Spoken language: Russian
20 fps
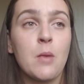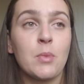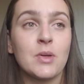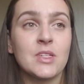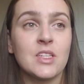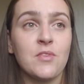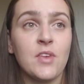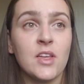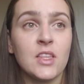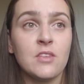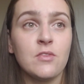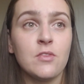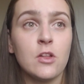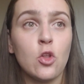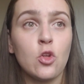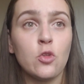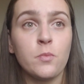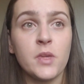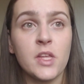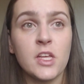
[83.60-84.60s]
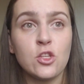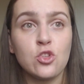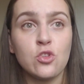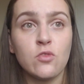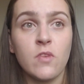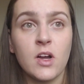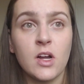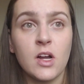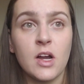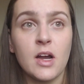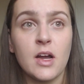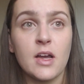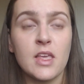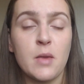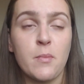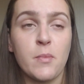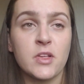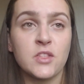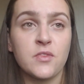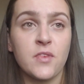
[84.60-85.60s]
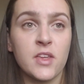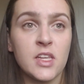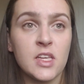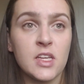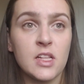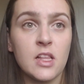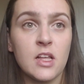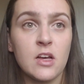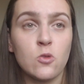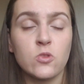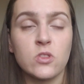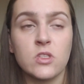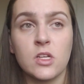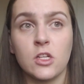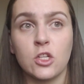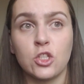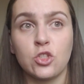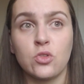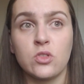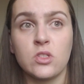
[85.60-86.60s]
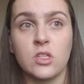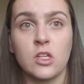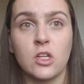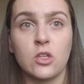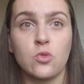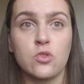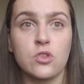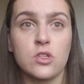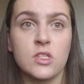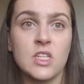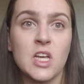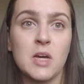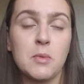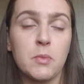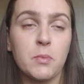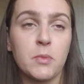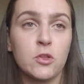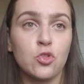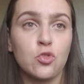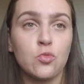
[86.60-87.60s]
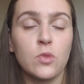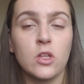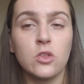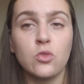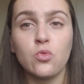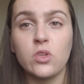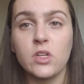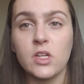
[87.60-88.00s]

Посоветовал он мне чувака, я позвонила, узнала, что цена то же самое, подумала, ну,